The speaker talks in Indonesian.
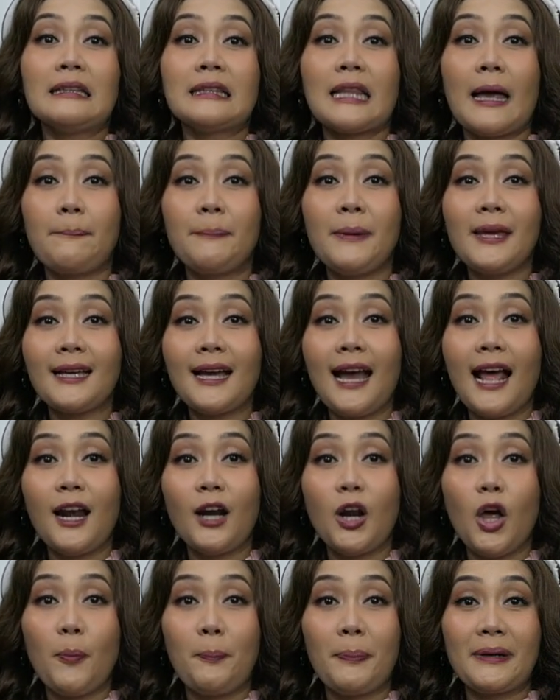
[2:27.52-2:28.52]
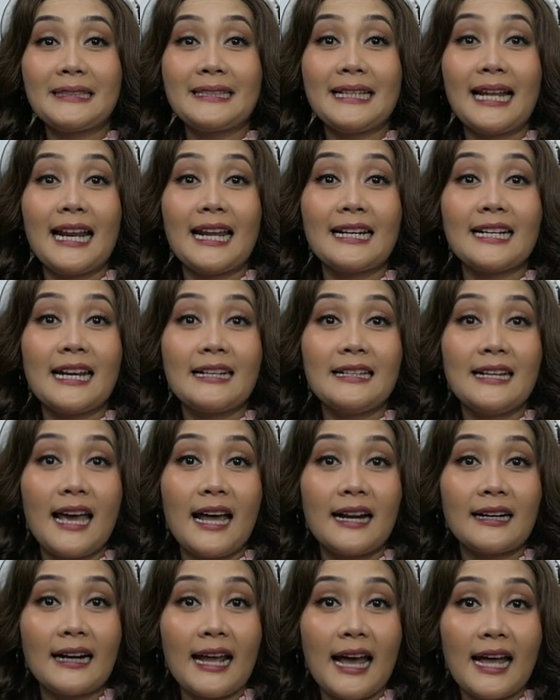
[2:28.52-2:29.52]
tapi kalau perjalanan
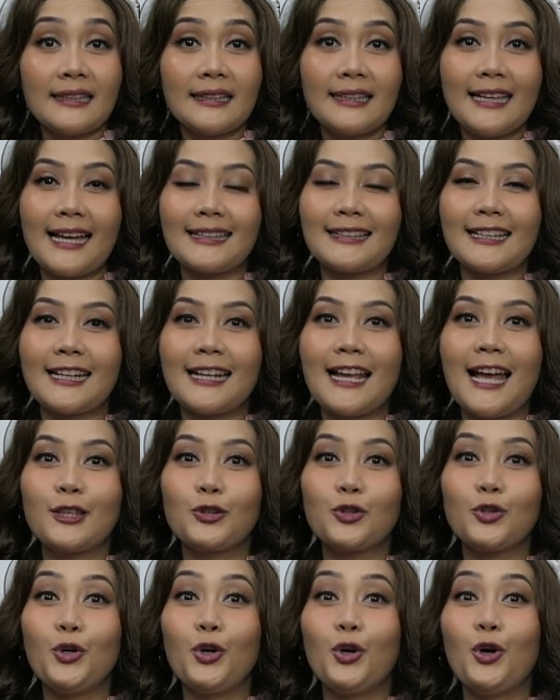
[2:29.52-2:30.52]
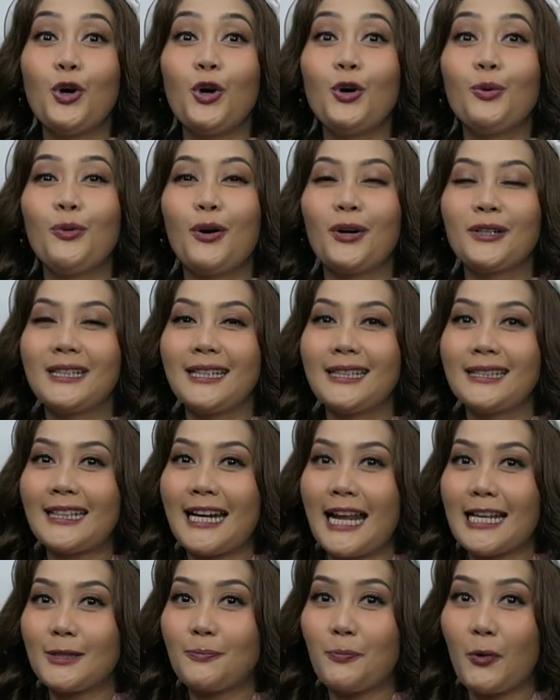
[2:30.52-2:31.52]
darat ya tergantung mode
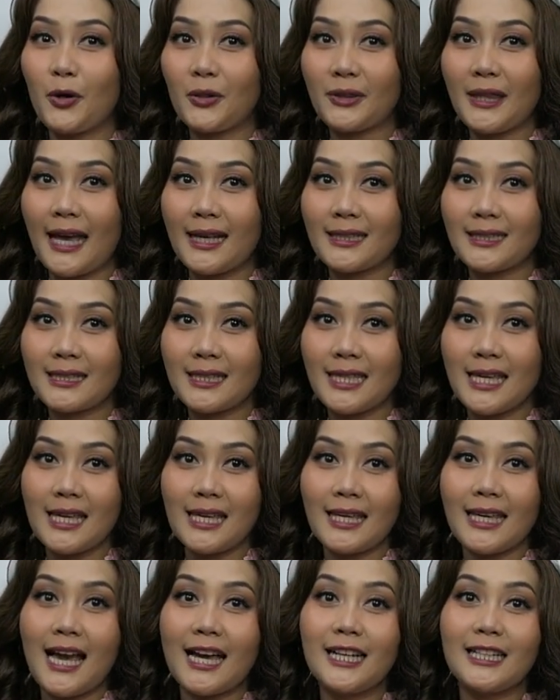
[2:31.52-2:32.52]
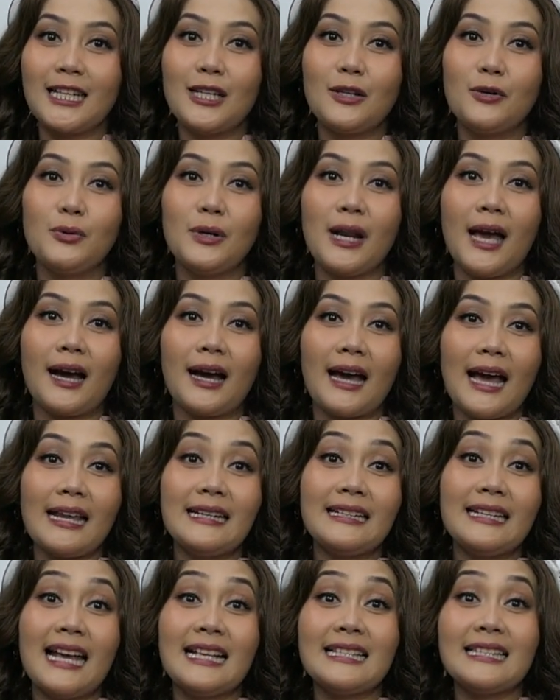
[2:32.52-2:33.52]
transportasi yang
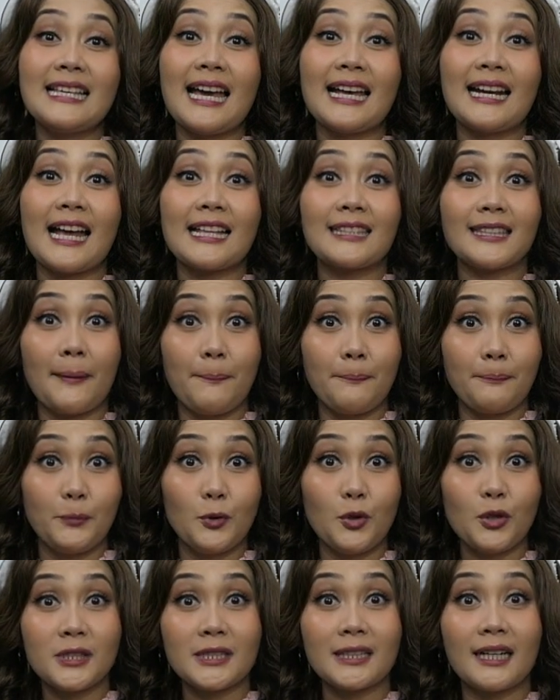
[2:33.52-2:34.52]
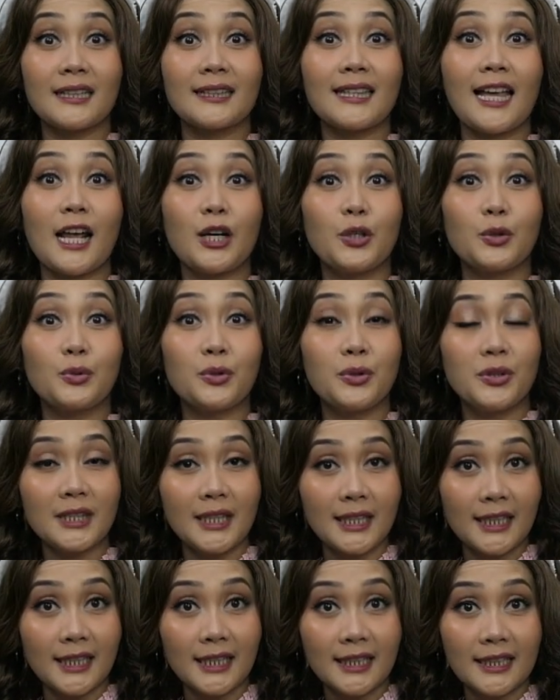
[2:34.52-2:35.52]
digunakan dan jarak tempuh serta
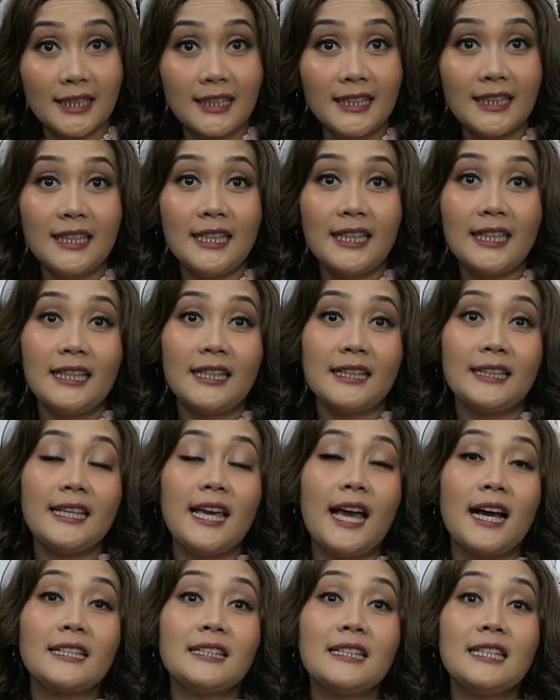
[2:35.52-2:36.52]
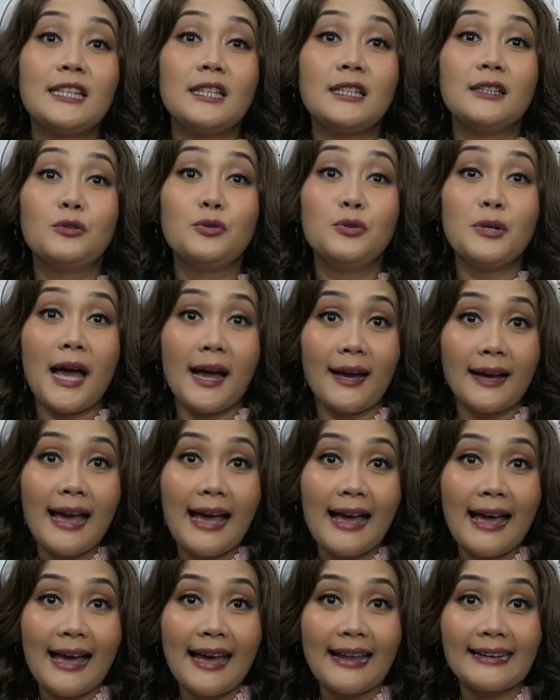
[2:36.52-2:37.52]
rute yang
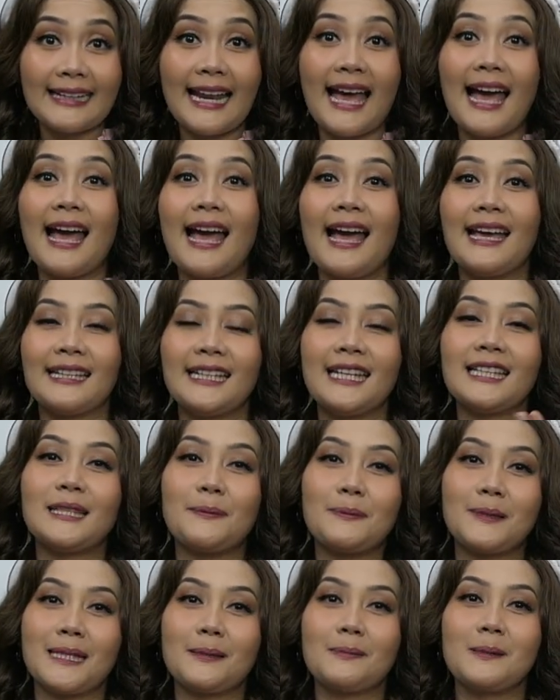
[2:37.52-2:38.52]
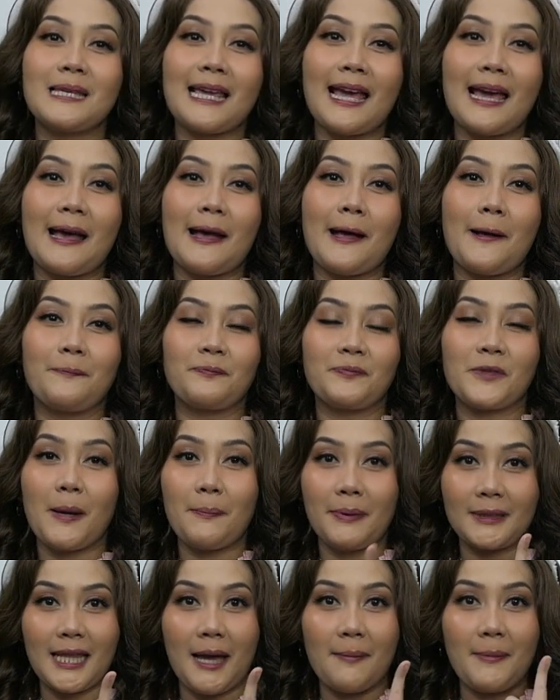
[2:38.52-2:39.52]
digunakan. Nah, ini tips-tipsnya.
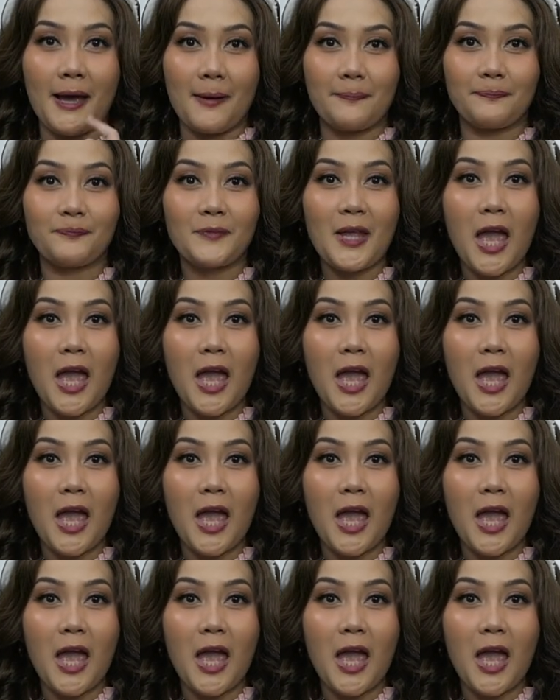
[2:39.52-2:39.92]
Yang pertama,